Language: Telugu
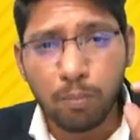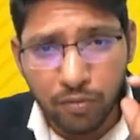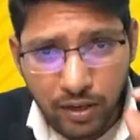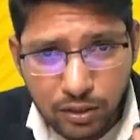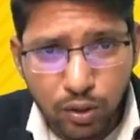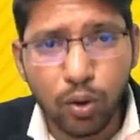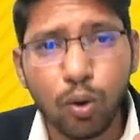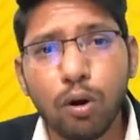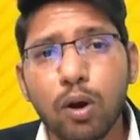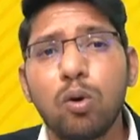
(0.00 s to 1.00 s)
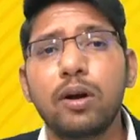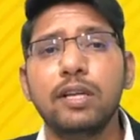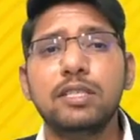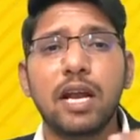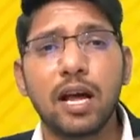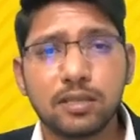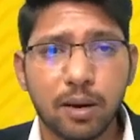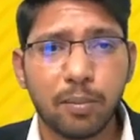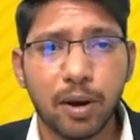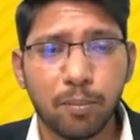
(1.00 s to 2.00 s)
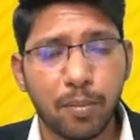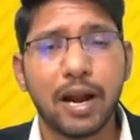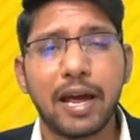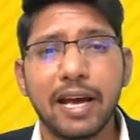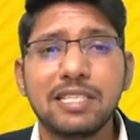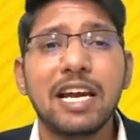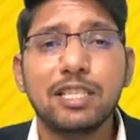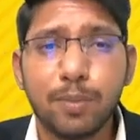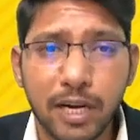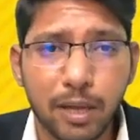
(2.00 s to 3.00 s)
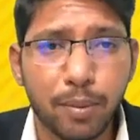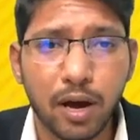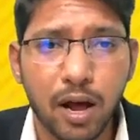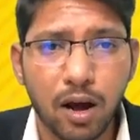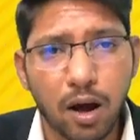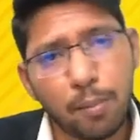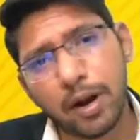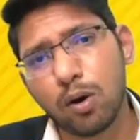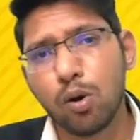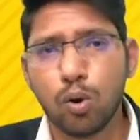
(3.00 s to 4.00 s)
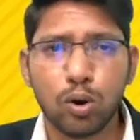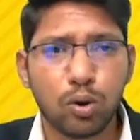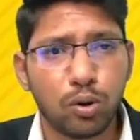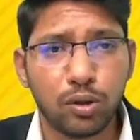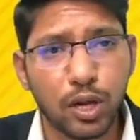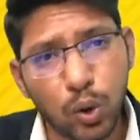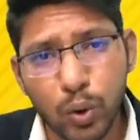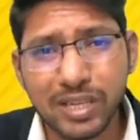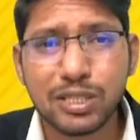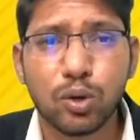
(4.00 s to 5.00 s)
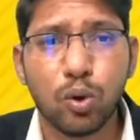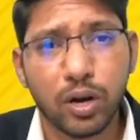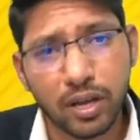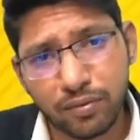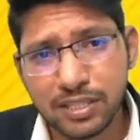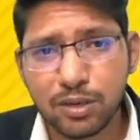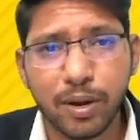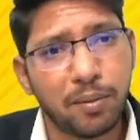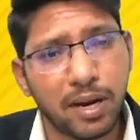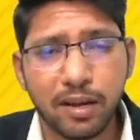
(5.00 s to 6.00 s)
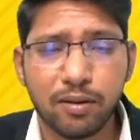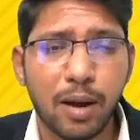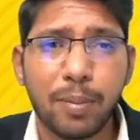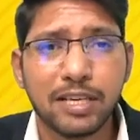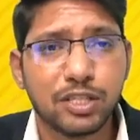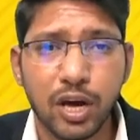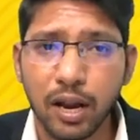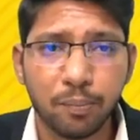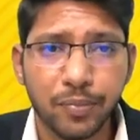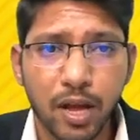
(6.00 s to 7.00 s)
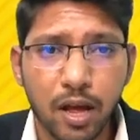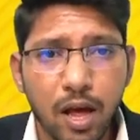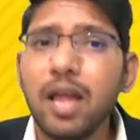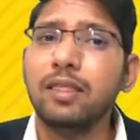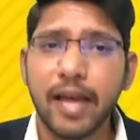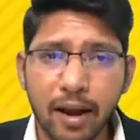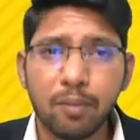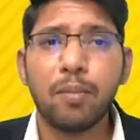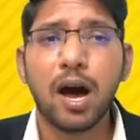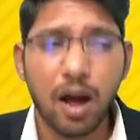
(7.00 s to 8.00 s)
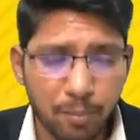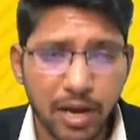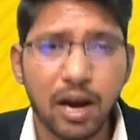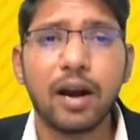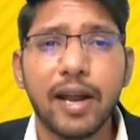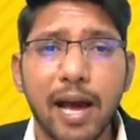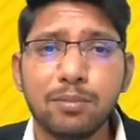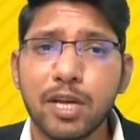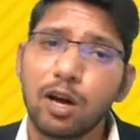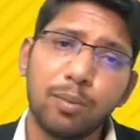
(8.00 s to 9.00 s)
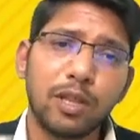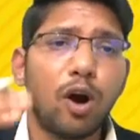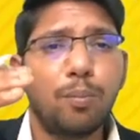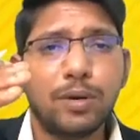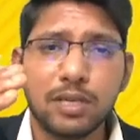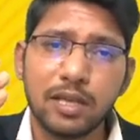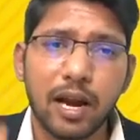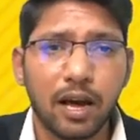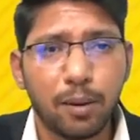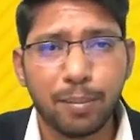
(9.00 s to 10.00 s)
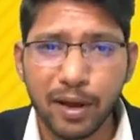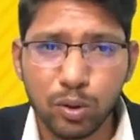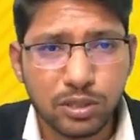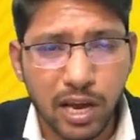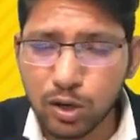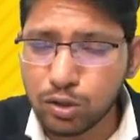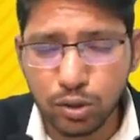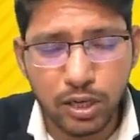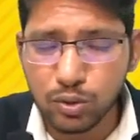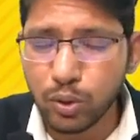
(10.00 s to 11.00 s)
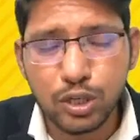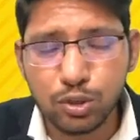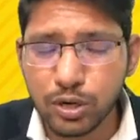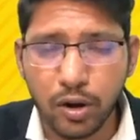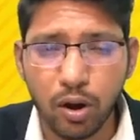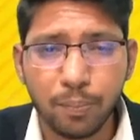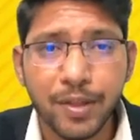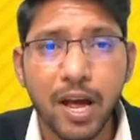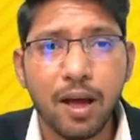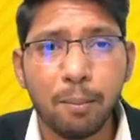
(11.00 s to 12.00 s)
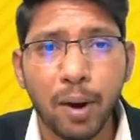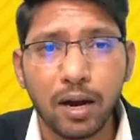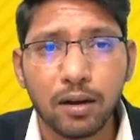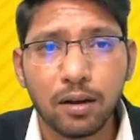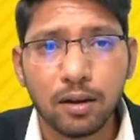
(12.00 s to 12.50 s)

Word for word: ఫస్ట్ లోవర్ కోర్ట్ నుంచి వెళ్ళాలి సార్ మనం మన కేసు ఎలిజిబిలిటీ ప్రకారంగా మనకు ఒక కోర్టు ఉంటుంది లోయెస్ట్ కోర్టుకి ఫస్ట్ మనం వెళ్ళి అప్లై చేయాలి దెన్ మా మీకు అక్కడ న్యాయం జరగకపోతే ఆబ్వియస్లీ దానికన్నా పై కోర్ట్స్కి వెళ్ళొచ్చు దెర్ ఇస్ నో ఇష్యూస్ ఎట్ ఆల్ బట్